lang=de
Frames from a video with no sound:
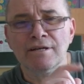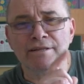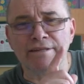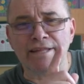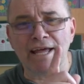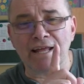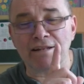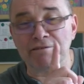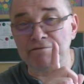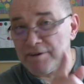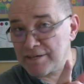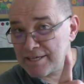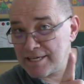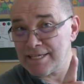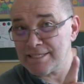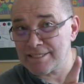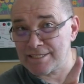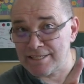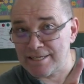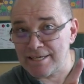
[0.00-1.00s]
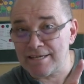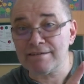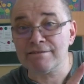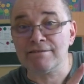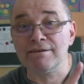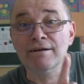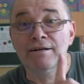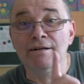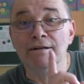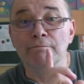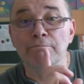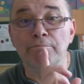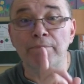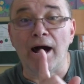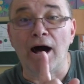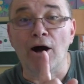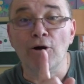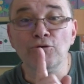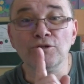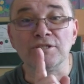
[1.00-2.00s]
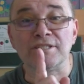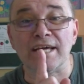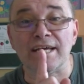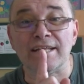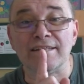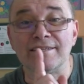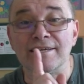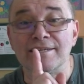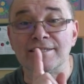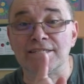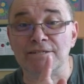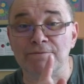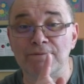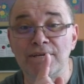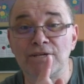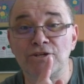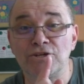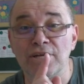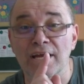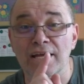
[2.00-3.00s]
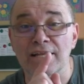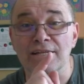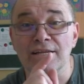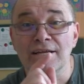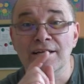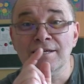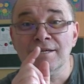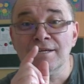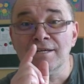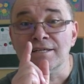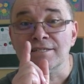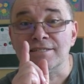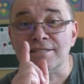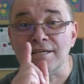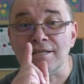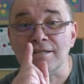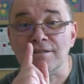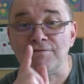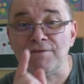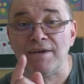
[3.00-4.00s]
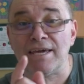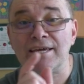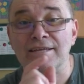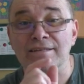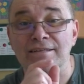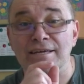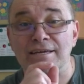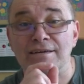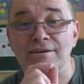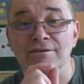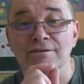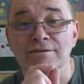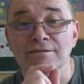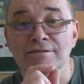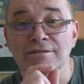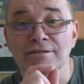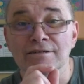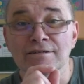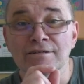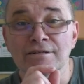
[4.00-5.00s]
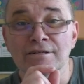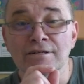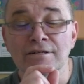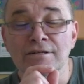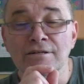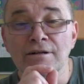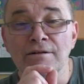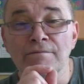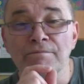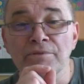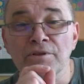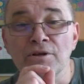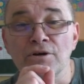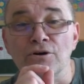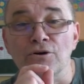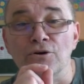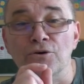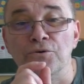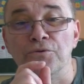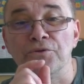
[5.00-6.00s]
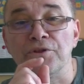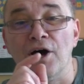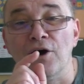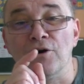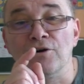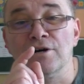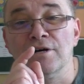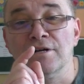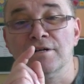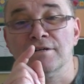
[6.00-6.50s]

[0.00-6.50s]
Denn vergiss nicht, Pausen dazwischen sind wichtig. Und auch